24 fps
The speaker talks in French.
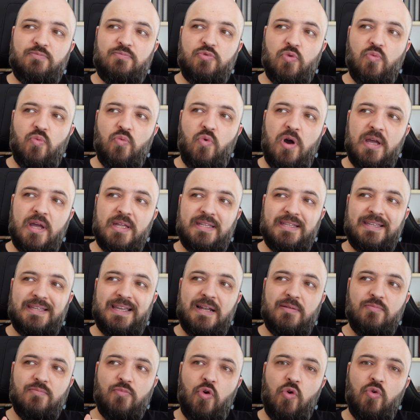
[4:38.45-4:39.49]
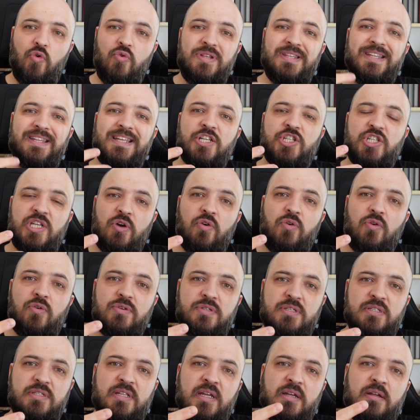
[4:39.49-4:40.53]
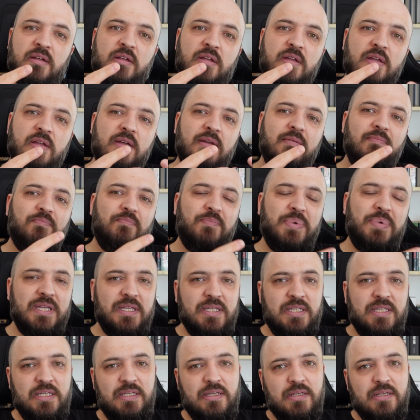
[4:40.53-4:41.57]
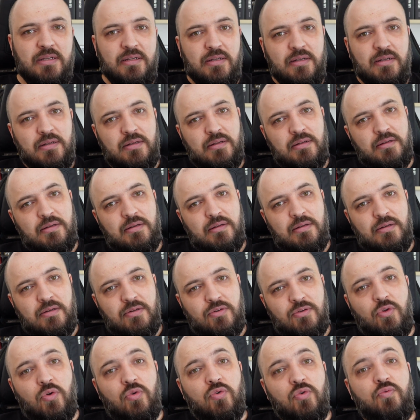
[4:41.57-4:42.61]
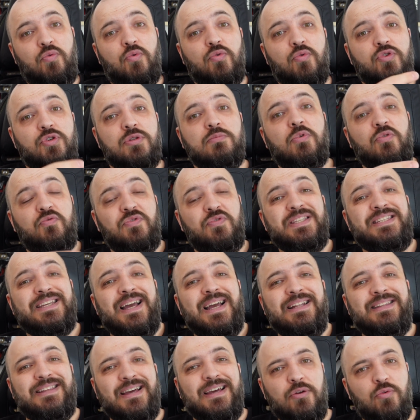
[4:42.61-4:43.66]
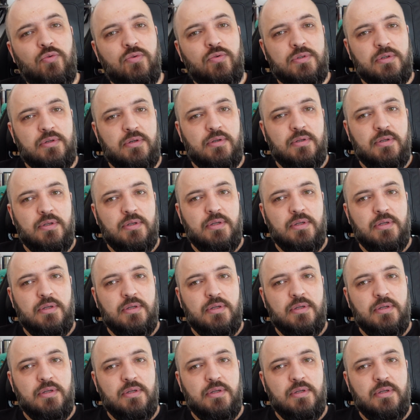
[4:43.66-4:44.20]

pour moi est également une ingérence d'un pays dans le fonctionnement fiscal d'un autre.